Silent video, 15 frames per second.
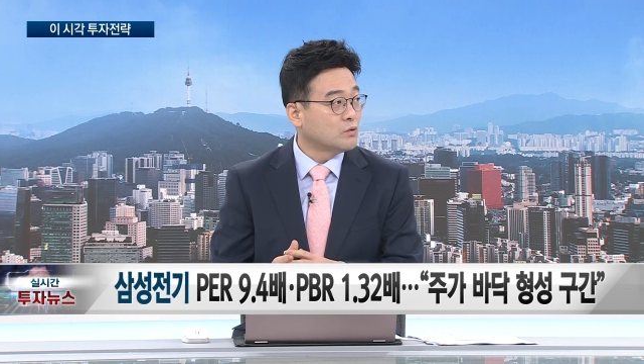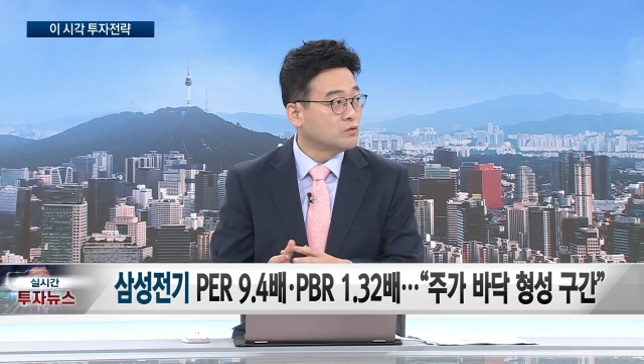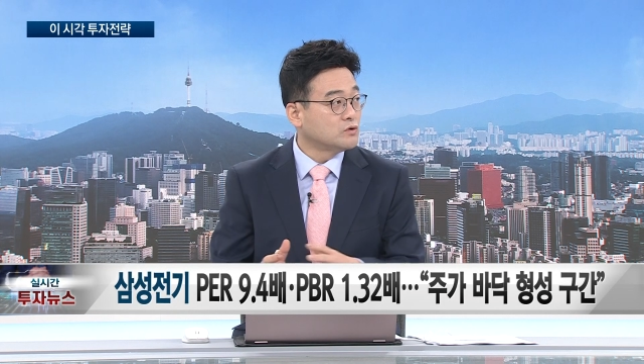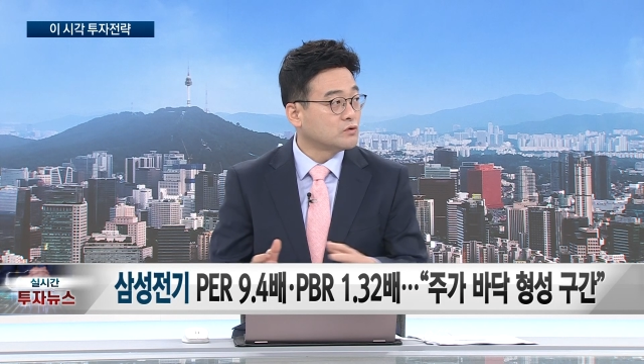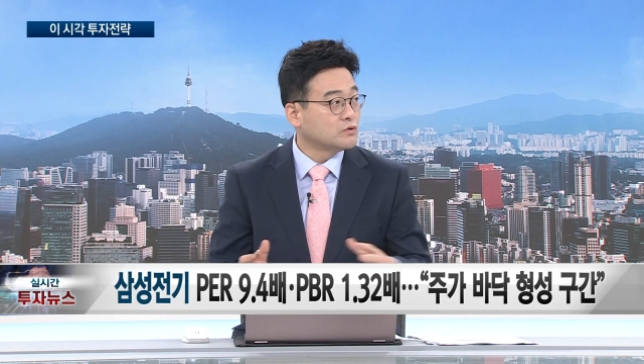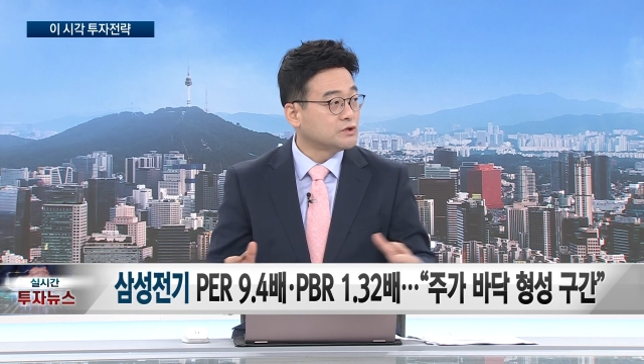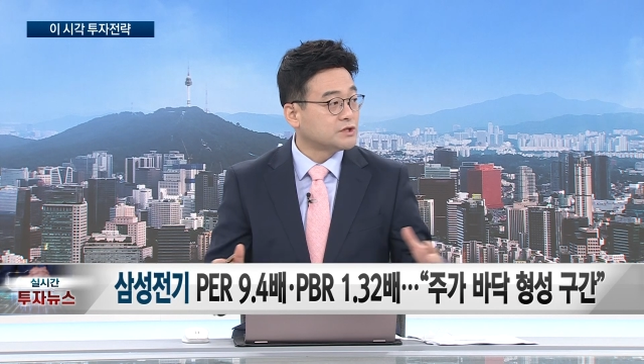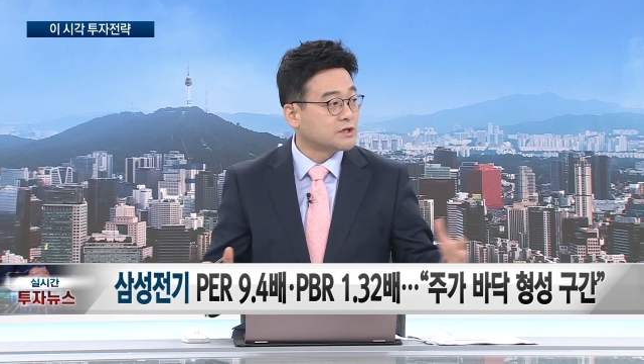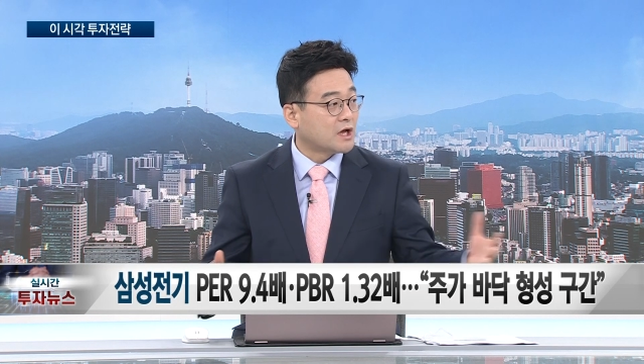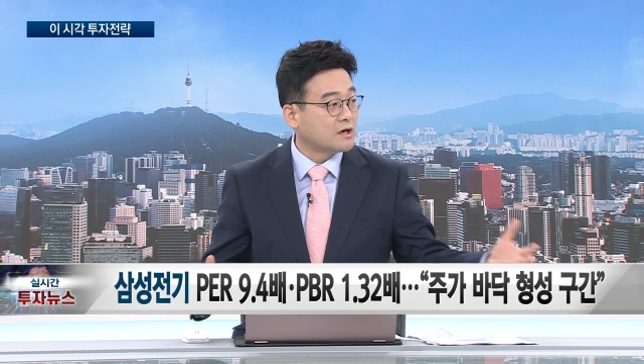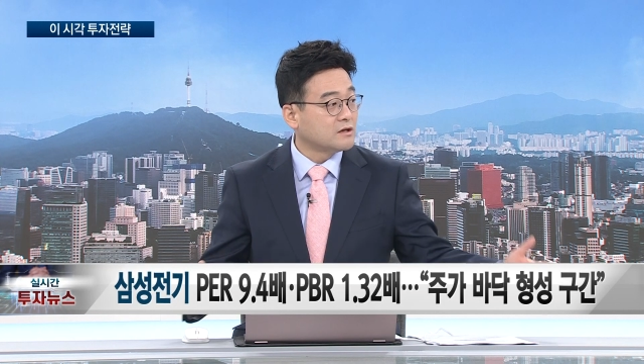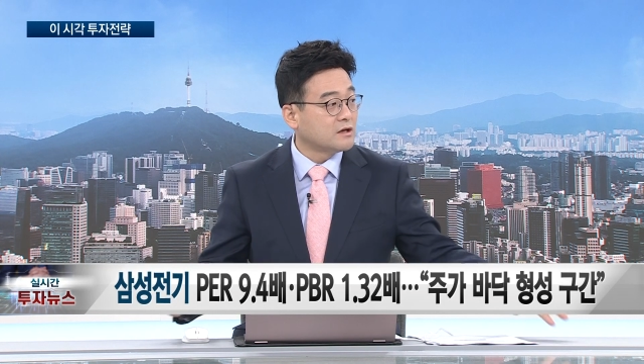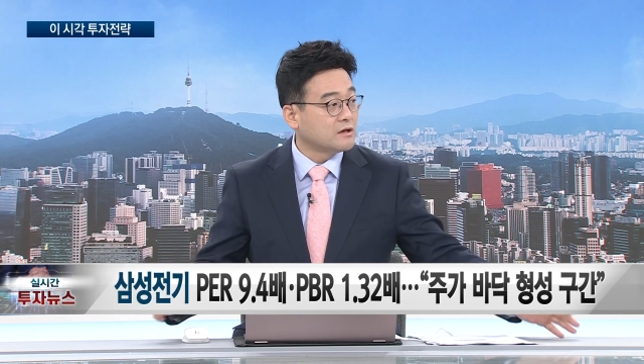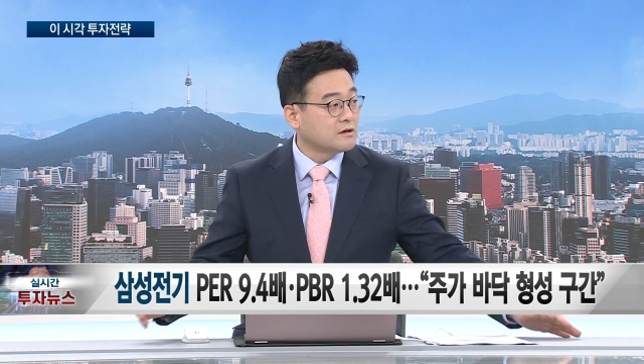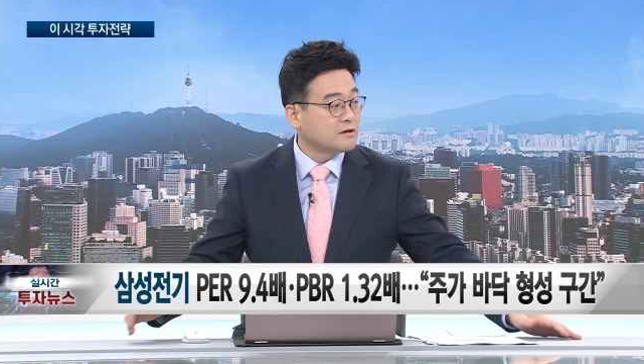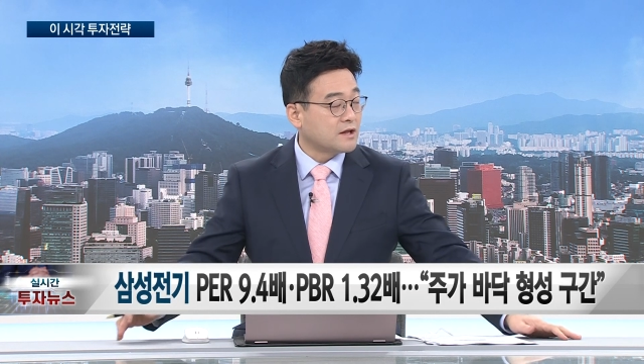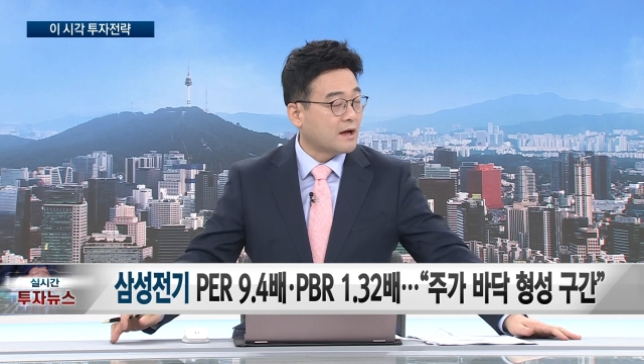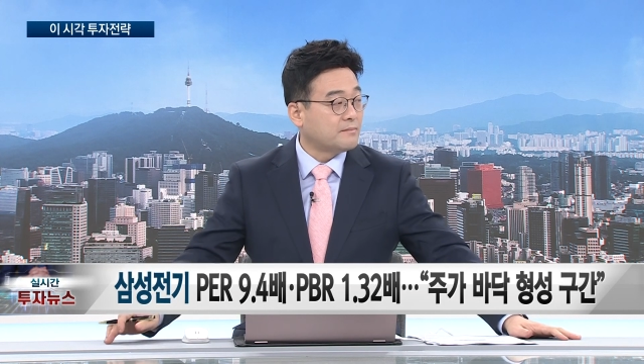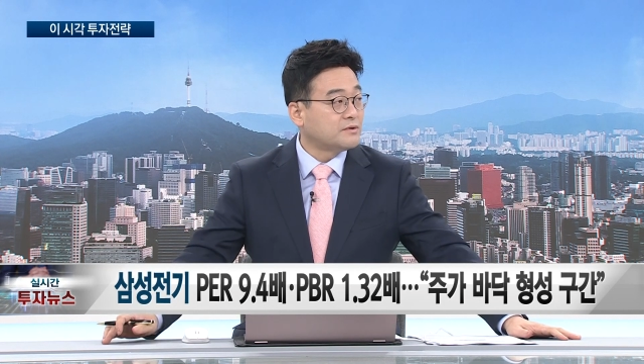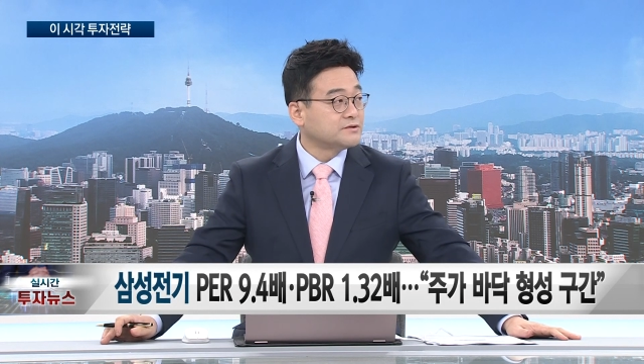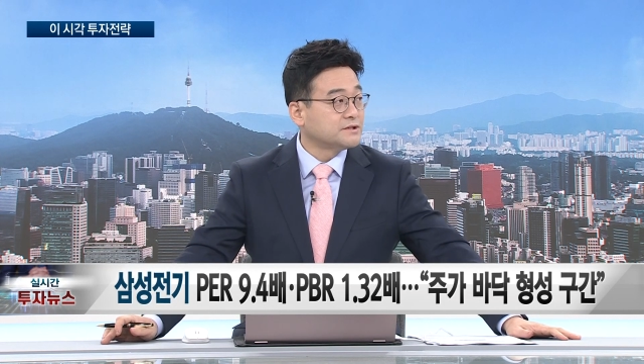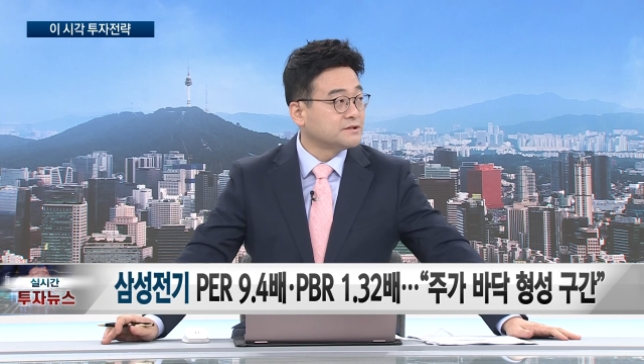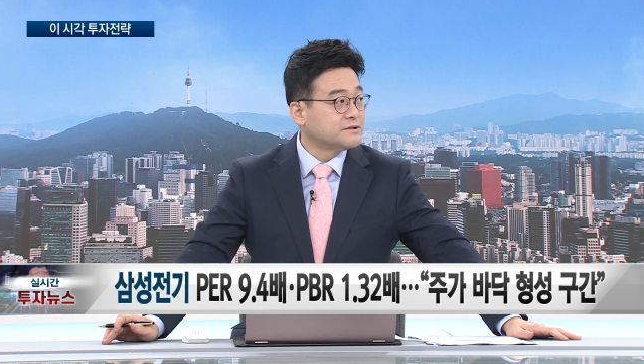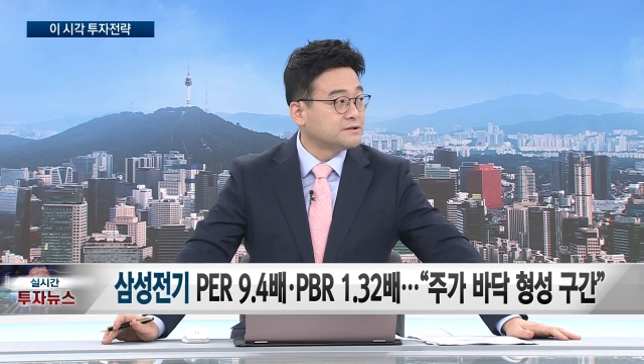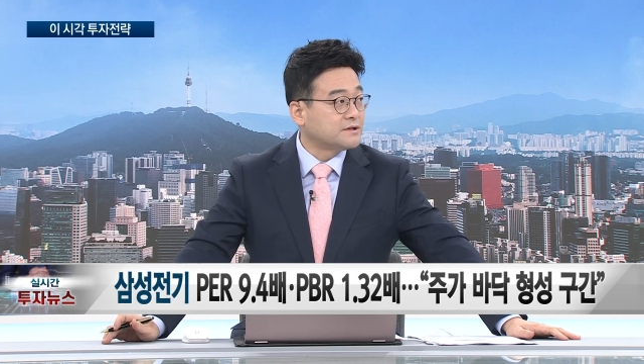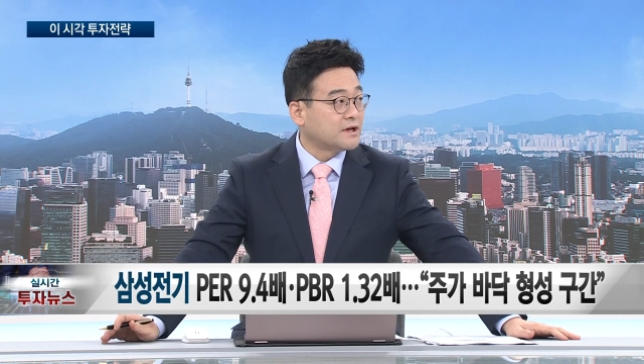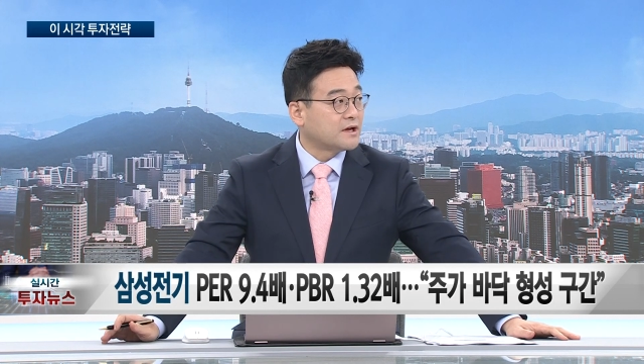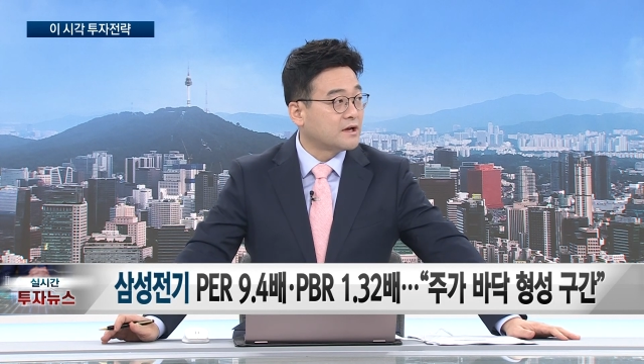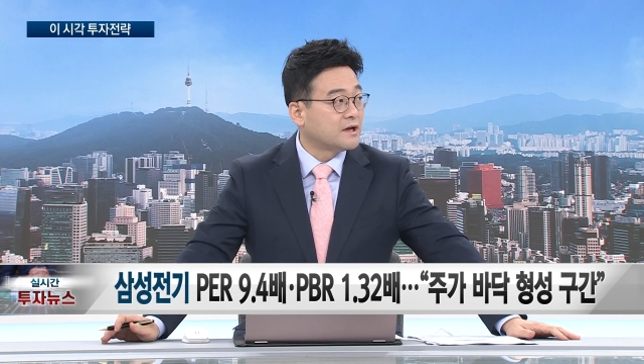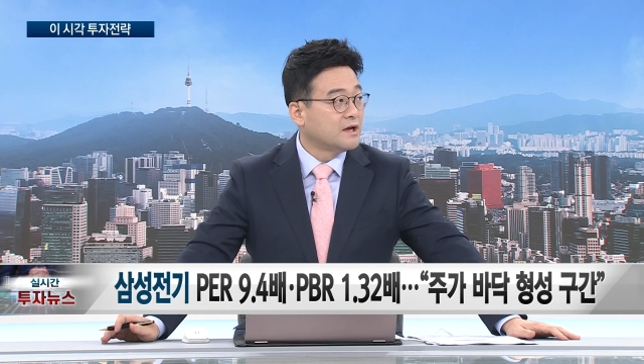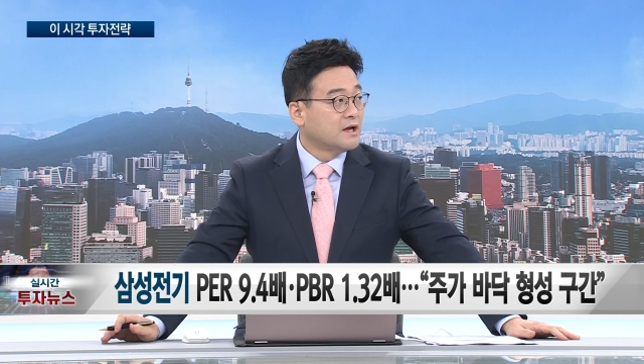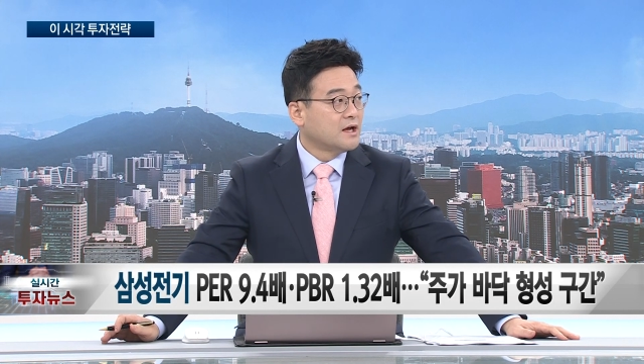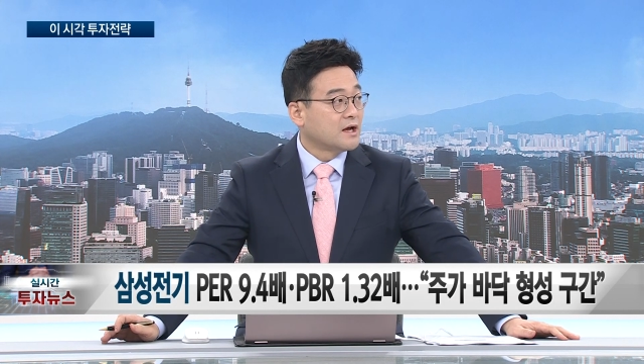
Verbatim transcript: 오늘도 이제 다른 데들은 4%대